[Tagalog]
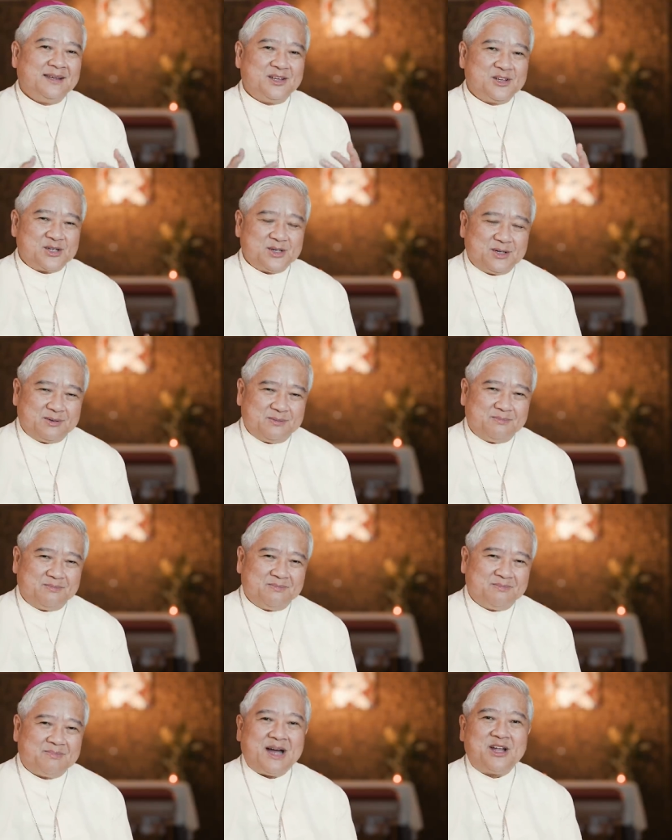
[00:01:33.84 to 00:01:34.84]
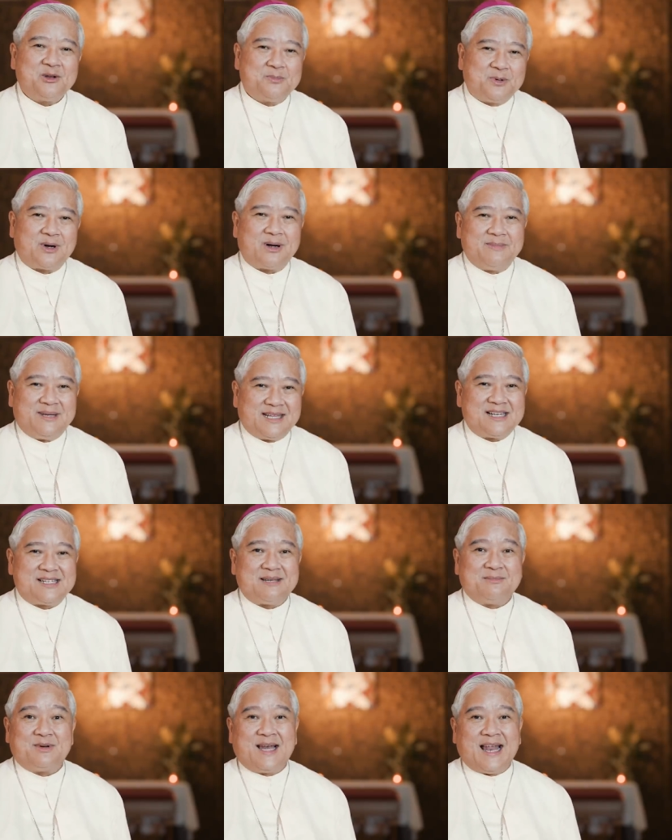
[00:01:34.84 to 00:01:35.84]
So, paano po kami
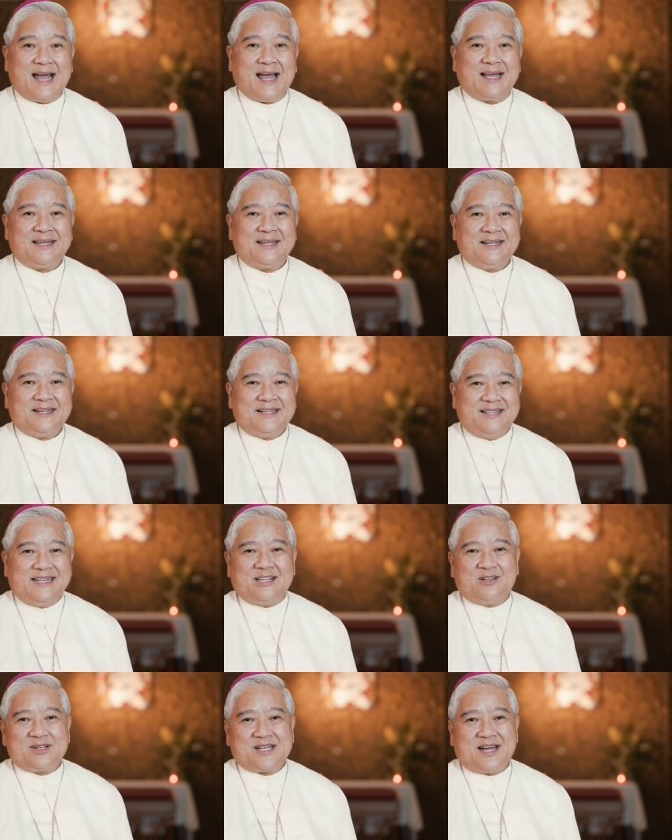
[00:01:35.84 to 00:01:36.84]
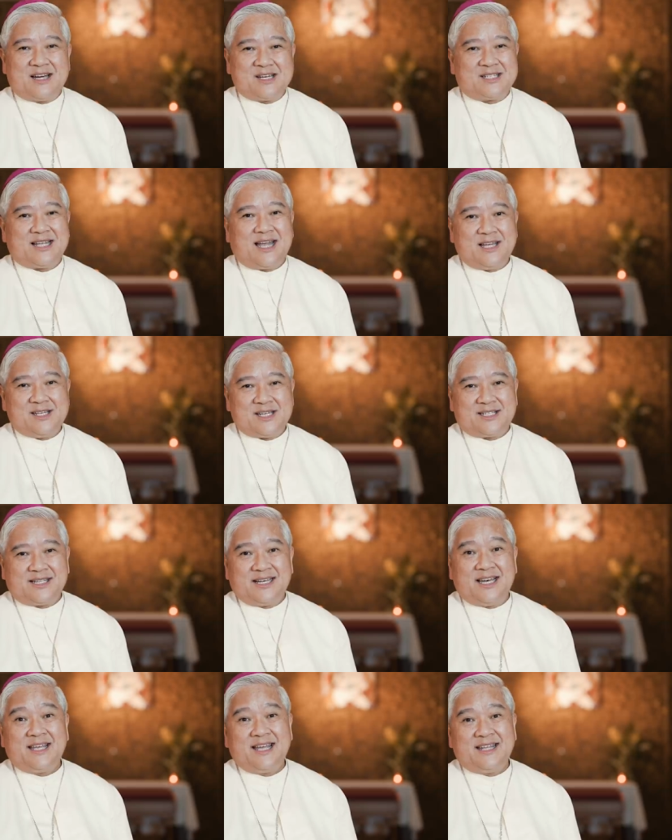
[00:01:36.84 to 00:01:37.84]
nagsimula dito sa Archdiocese
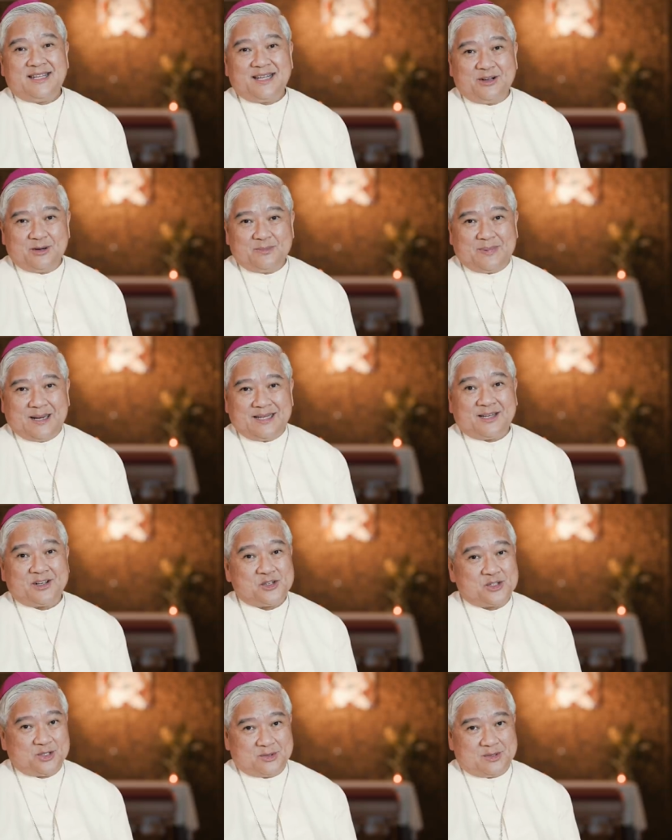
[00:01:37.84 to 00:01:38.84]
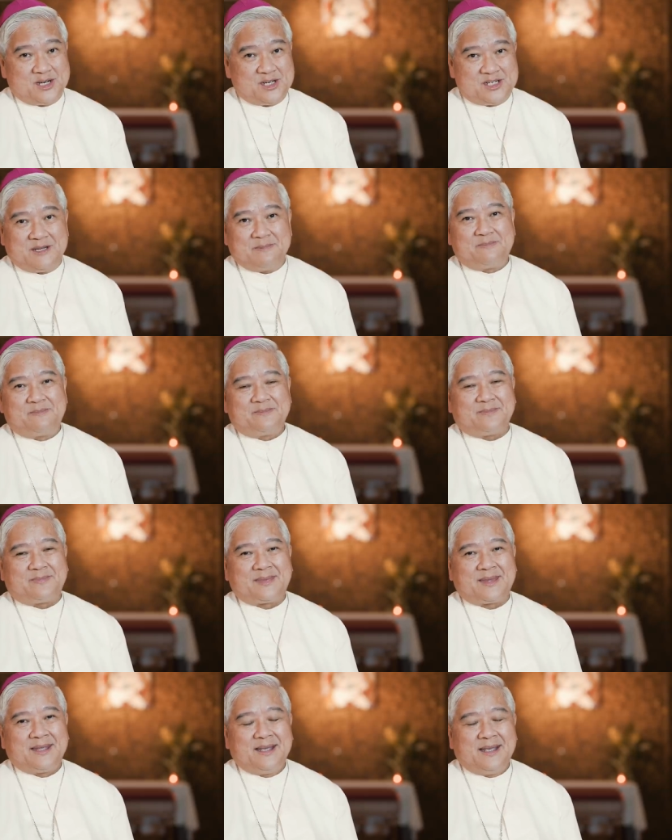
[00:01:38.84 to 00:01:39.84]
ng Lingayen Dagupan ng Stewardship.
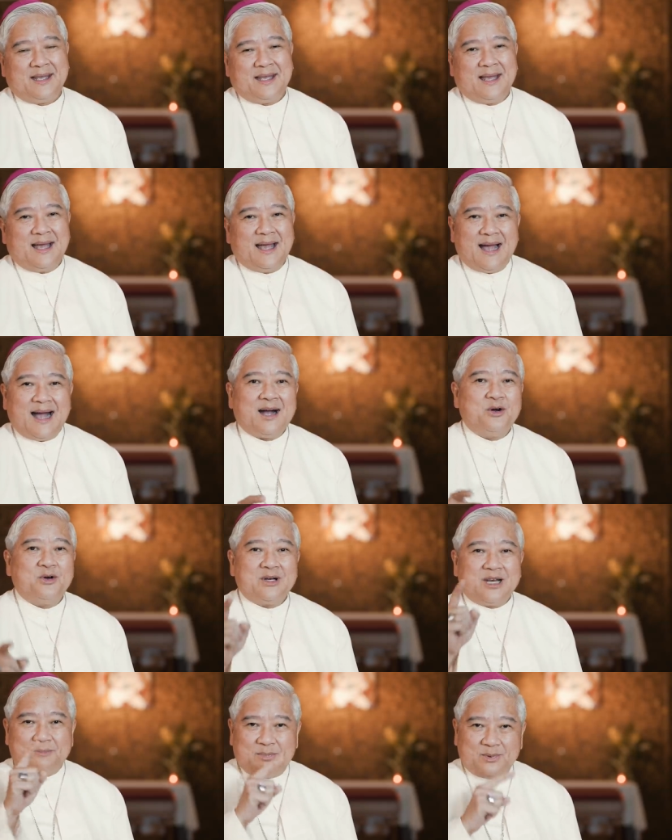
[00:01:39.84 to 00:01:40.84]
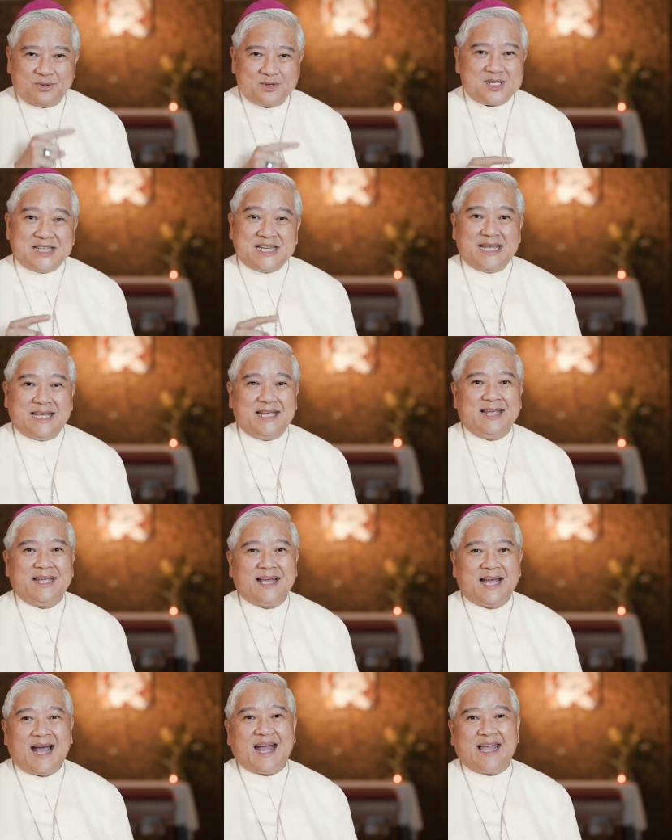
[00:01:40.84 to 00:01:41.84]
Ang una pong C
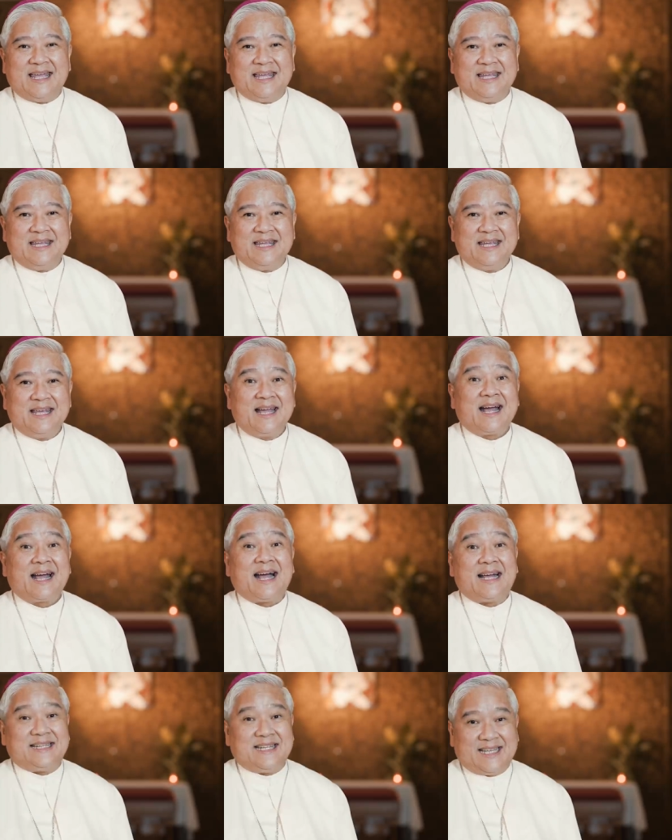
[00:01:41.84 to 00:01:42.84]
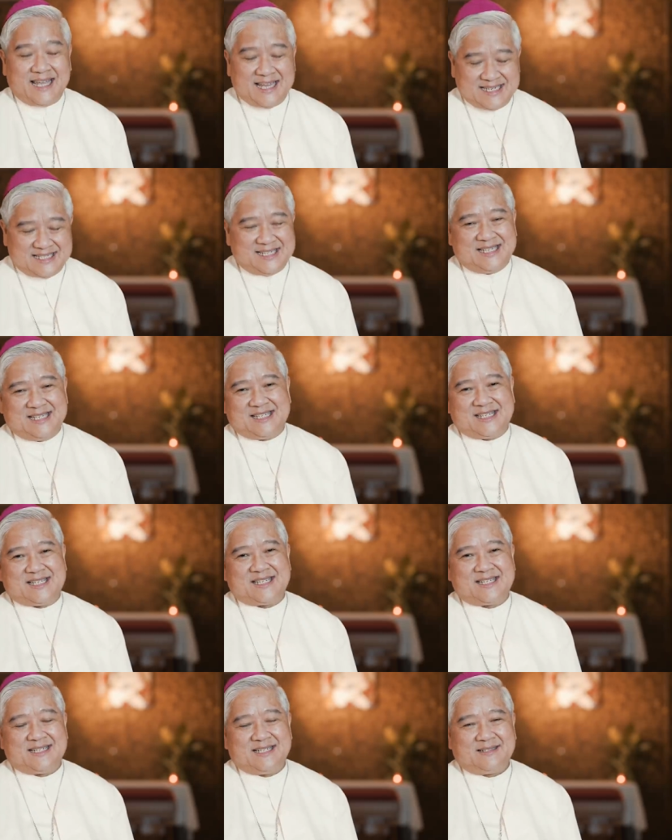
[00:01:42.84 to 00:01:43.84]
ay
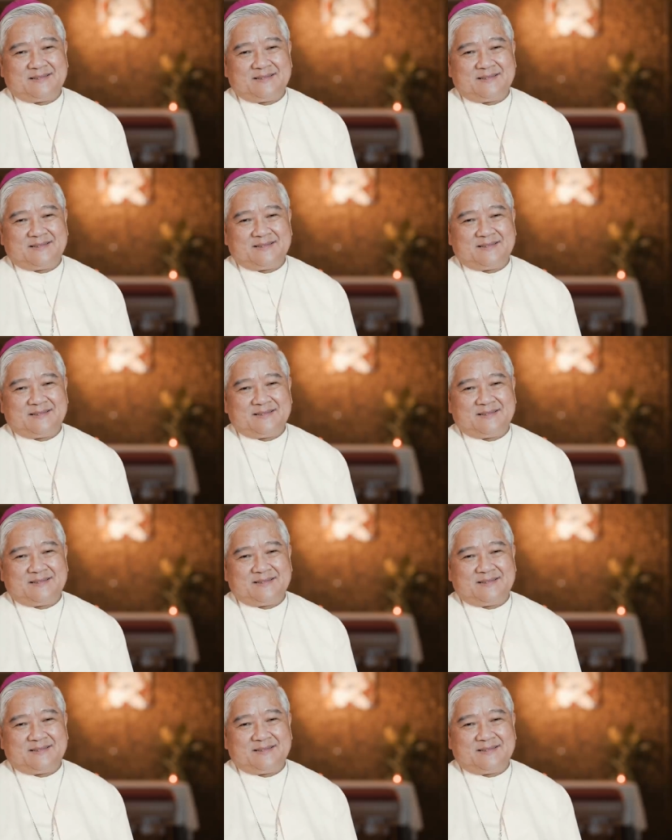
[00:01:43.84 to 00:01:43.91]
catechesis.